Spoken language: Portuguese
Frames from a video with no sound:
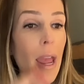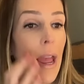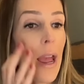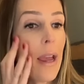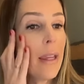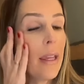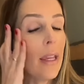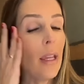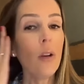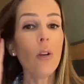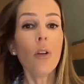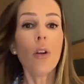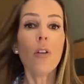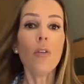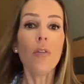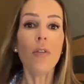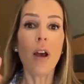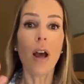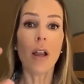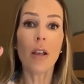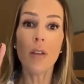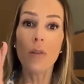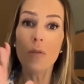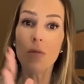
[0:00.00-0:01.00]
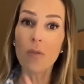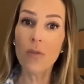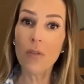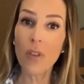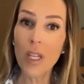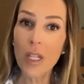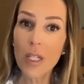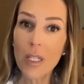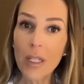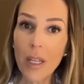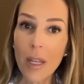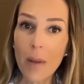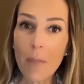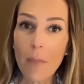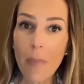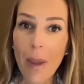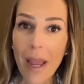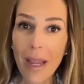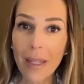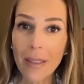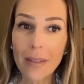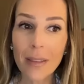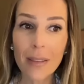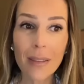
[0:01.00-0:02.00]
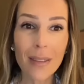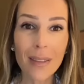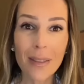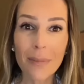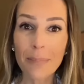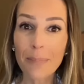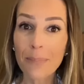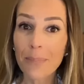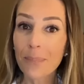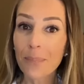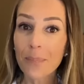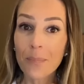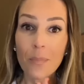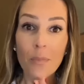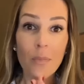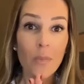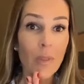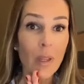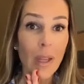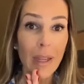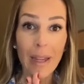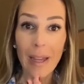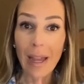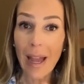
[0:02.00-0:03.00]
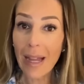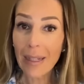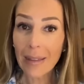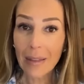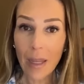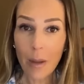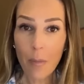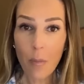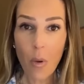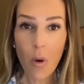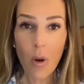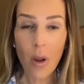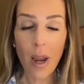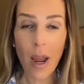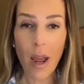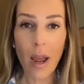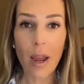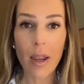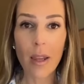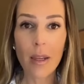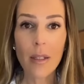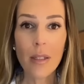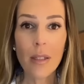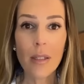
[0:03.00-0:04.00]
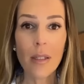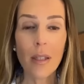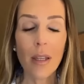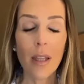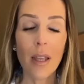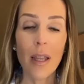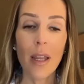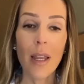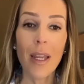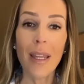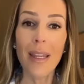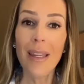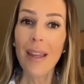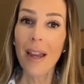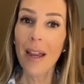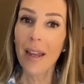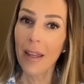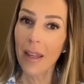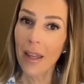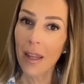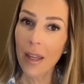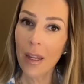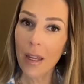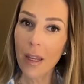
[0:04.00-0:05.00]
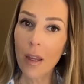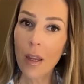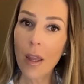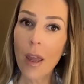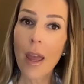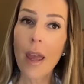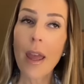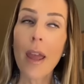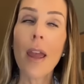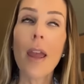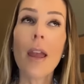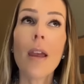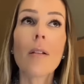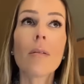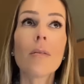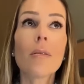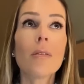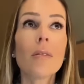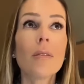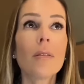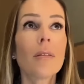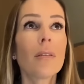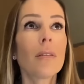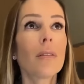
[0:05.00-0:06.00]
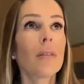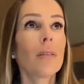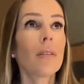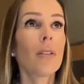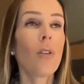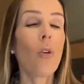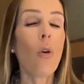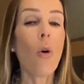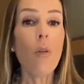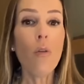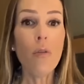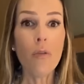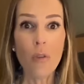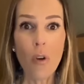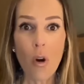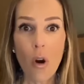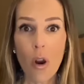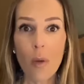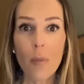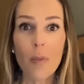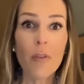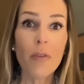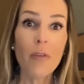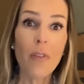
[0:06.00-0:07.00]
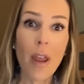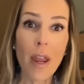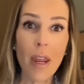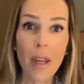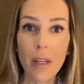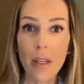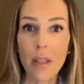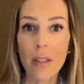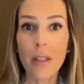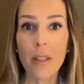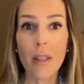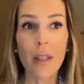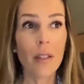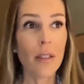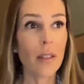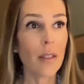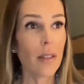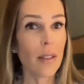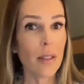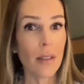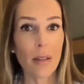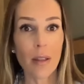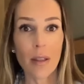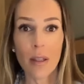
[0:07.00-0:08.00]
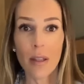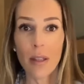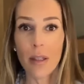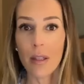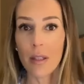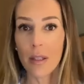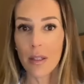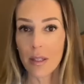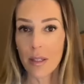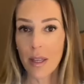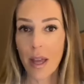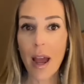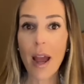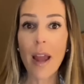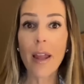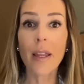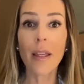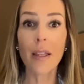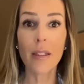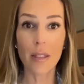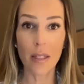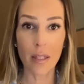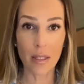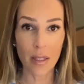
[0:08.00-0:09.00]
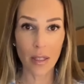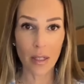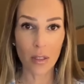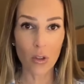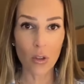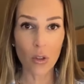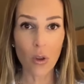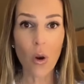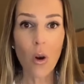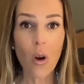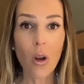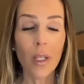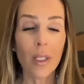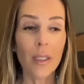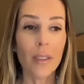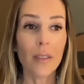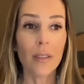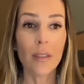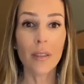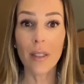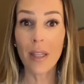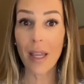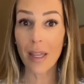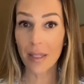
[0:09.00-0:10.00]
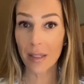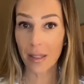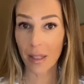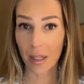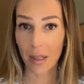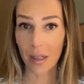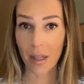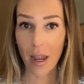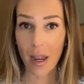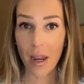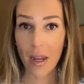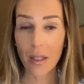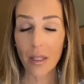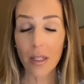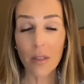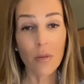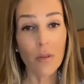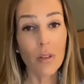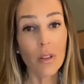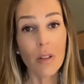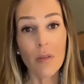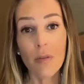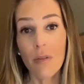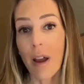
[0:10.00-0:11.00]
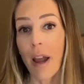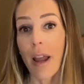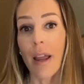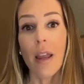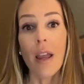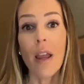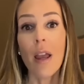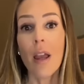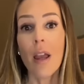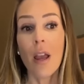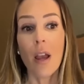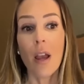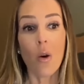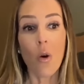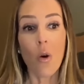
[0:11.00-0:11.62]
É aquilo que eu falo, invista em peças atemporais e aí, é, conforme vem e, e saem as estações e as tendências, você vai